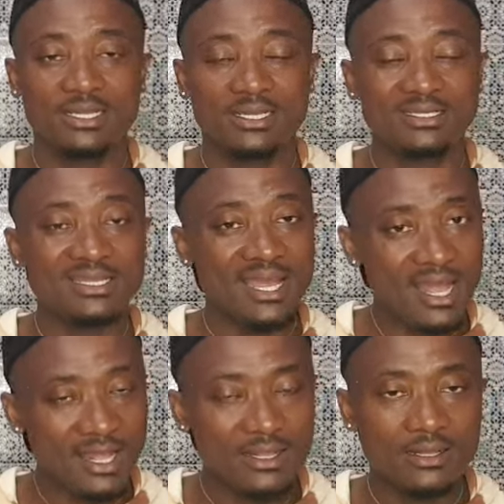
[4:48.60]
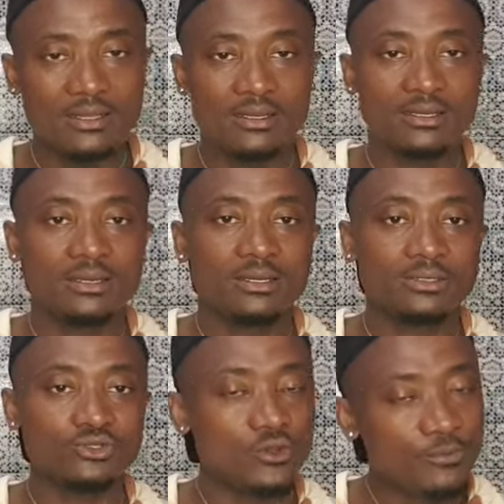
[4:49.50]
il dit, ah,
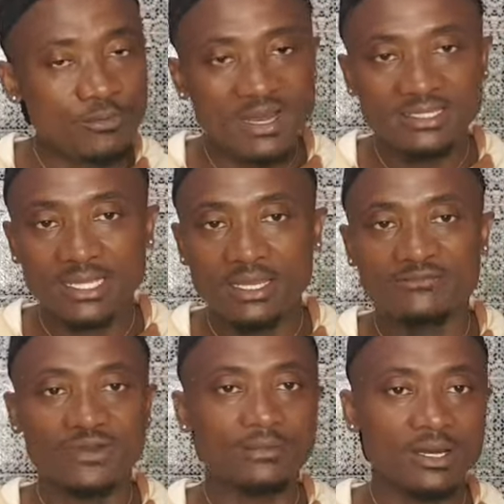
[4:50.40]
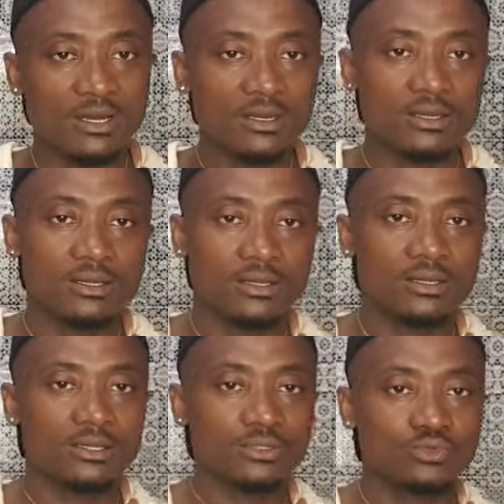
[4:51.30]
depuis matin, vraiment,
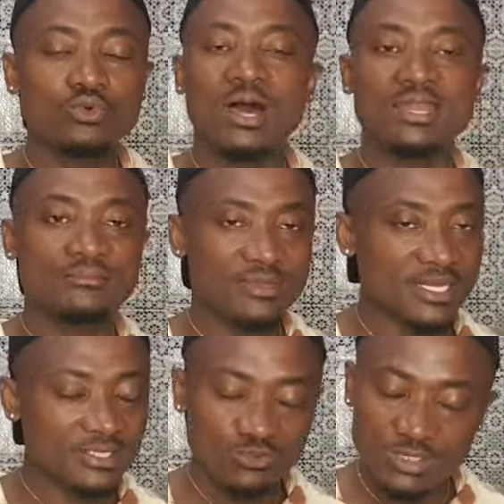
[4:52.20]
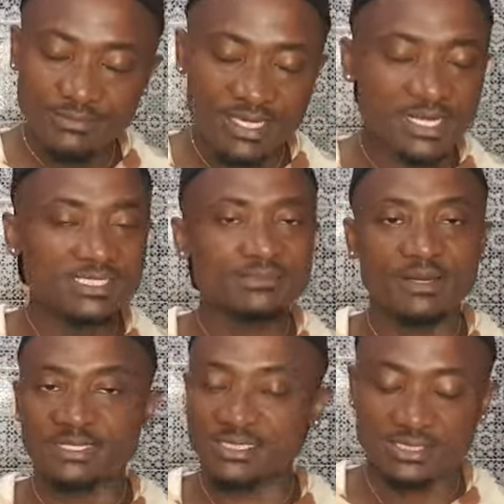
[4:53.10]
tout allait bien. Il dit oui, mais quand il
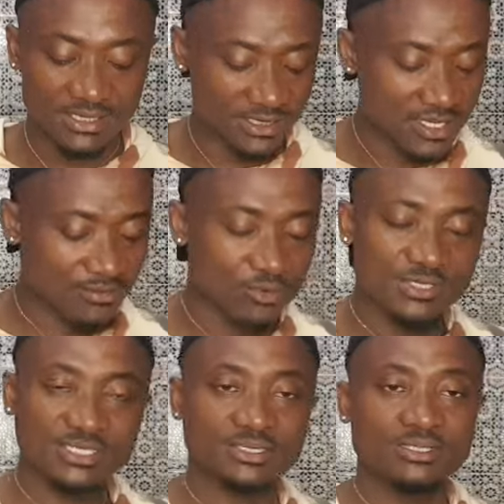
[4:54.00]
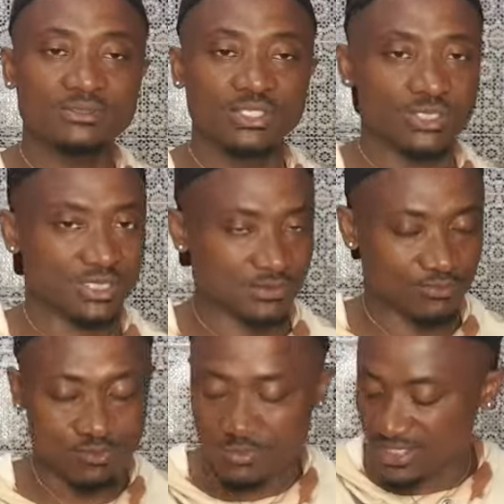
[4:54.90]
partait, il était en bonne santé. Je sais
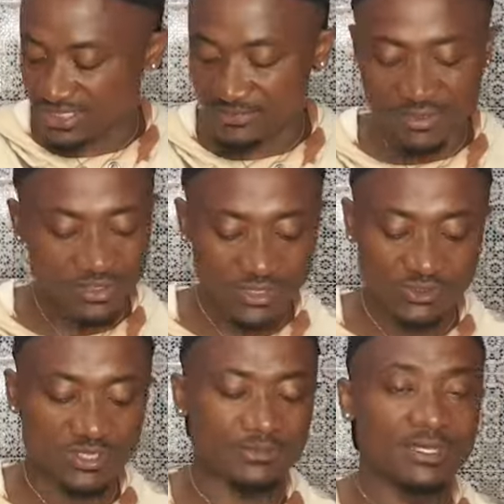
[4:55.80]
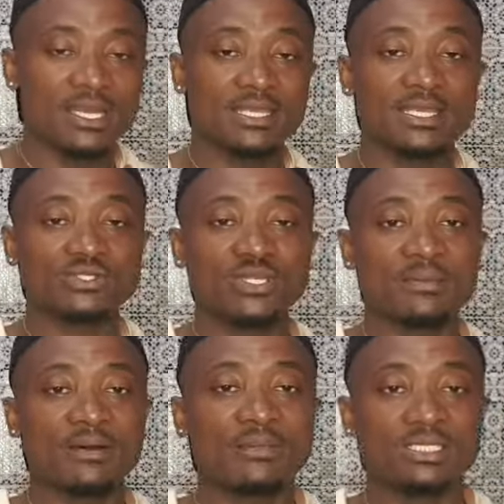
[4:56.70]
pourquoi, je ne sais pas qu'est-ce qui n'a
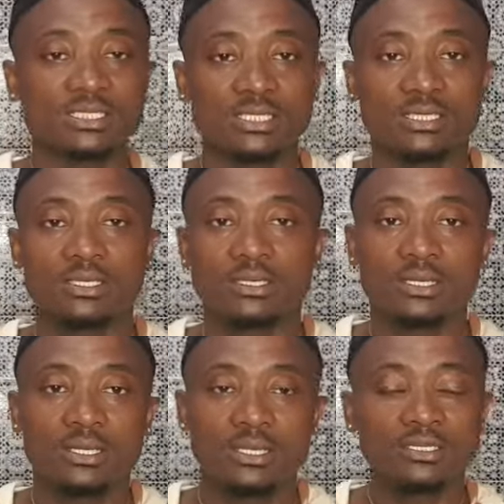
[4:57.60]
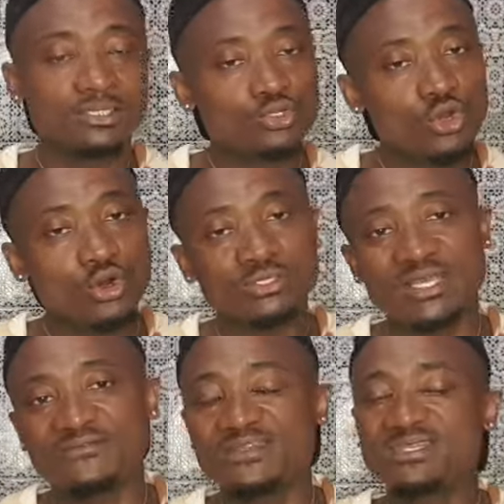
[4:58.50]
pas marché. Il dit non,
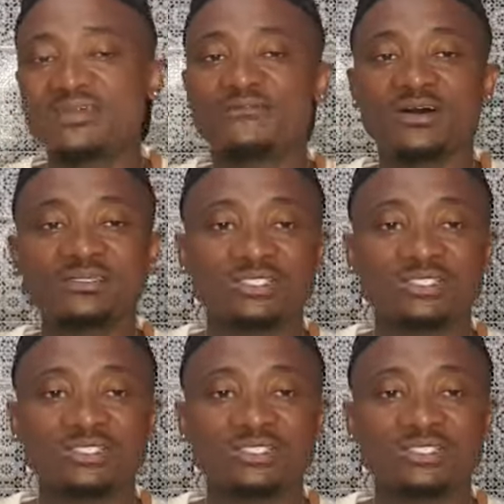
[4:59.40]
j'ai fini de vendre